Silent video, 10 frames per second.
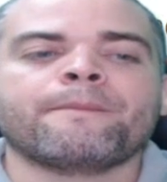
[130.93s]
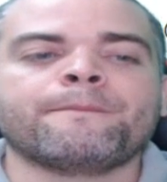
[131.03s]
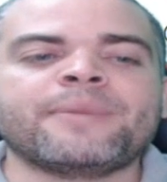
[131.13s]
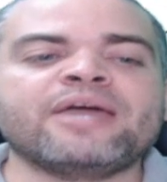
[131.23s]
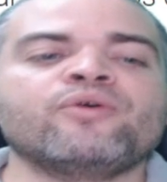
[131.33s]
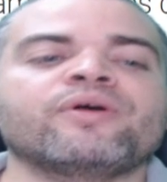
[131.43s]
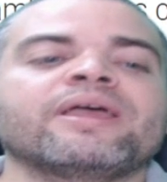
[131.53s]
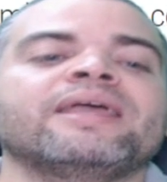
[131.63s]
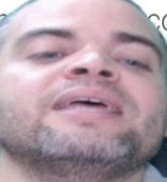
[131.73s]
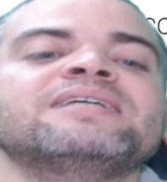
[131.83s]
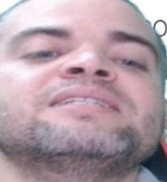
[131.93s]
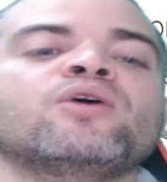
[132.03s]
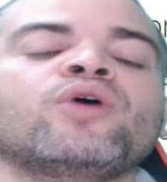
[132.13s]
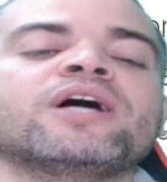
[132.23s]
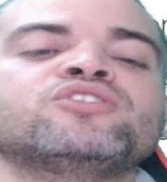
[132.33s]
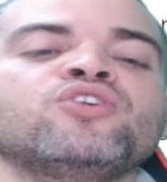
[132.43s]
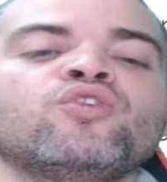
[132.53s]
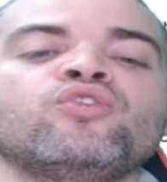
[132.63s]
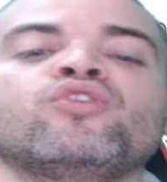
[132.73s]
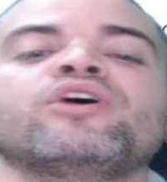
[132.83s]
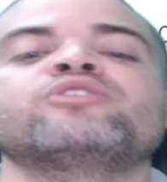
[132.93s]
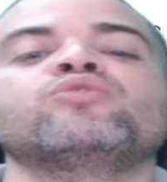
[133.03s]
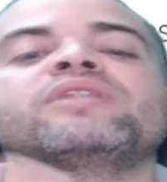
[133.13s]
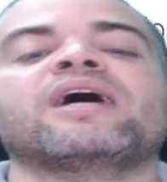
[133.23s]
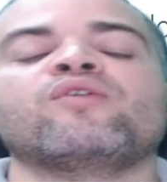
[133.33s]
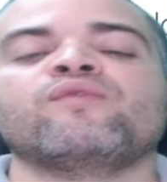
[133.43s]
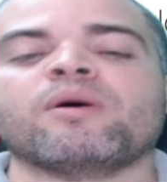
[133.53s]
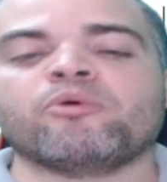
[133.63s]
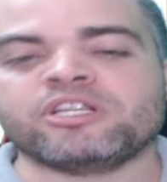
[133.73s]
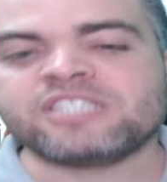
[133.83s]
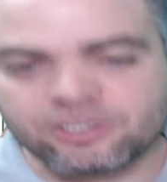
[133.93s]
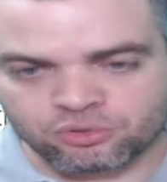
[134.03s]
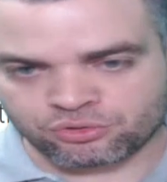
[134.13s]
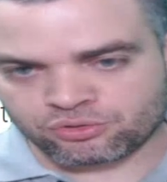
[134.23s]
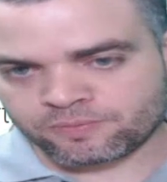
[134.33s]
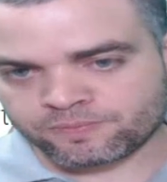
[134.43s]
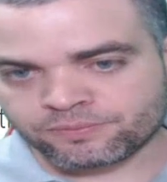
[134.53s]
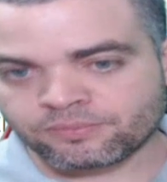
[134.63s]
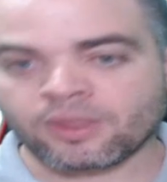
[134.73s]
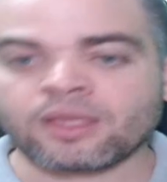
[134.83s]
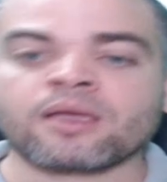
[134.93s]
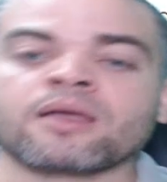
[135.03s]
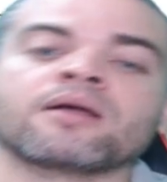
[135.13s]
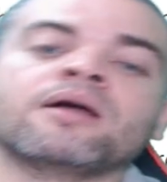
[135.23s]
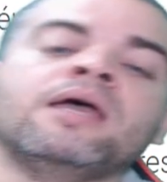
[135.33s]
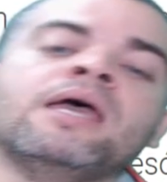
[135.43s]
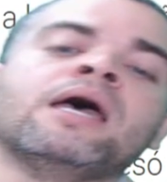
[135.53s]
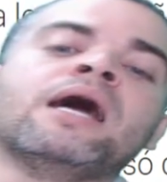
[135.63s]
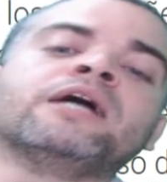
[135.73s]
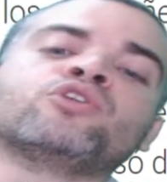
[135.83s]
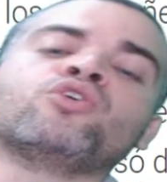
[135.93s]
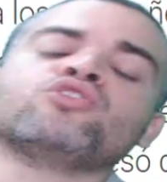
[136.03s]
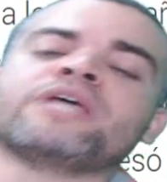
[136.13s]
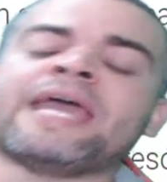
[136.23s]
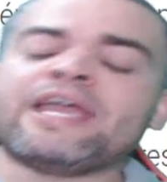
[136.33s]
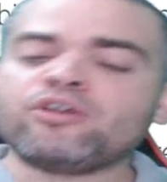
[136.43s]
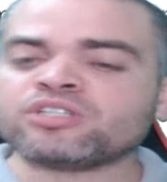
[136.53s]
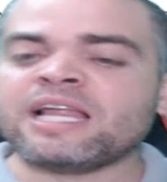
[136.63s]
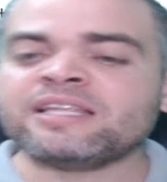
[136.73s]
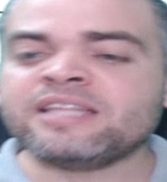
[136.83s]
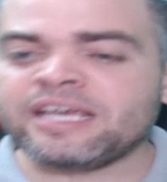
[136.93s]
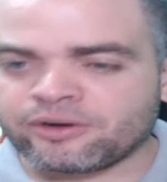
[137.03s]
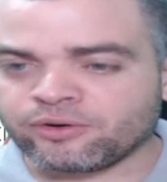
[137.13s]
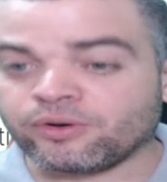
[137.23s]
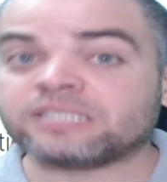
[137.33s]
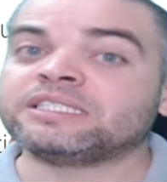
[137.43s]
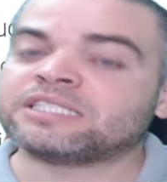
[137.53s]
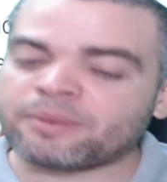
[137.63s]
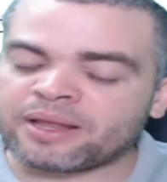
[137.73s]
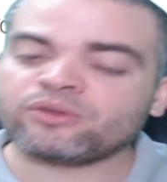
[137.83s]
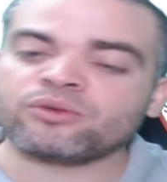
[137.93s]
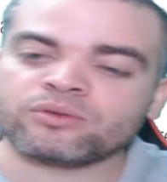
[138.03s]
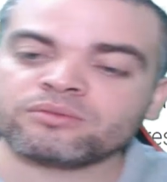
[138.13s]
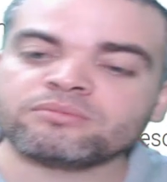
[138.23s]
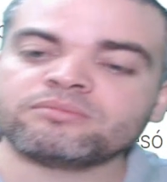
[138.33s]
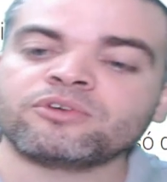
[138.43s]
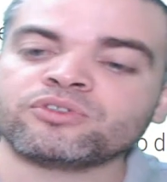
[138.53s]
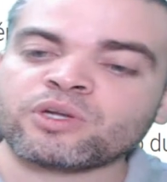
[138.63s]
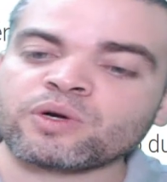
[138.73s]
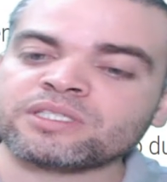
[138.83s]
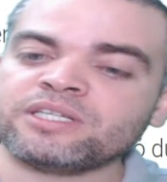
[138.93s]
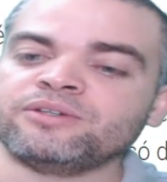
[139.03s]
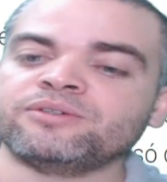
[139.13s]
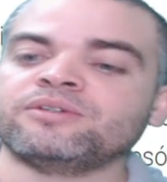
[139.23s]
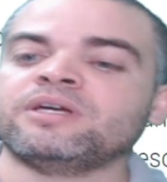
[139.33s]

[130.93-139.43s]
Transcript: pero que en esta ocasión no resultaron favorecidos. A todos ellos les digo, así está hablando Gonzalo Castillo,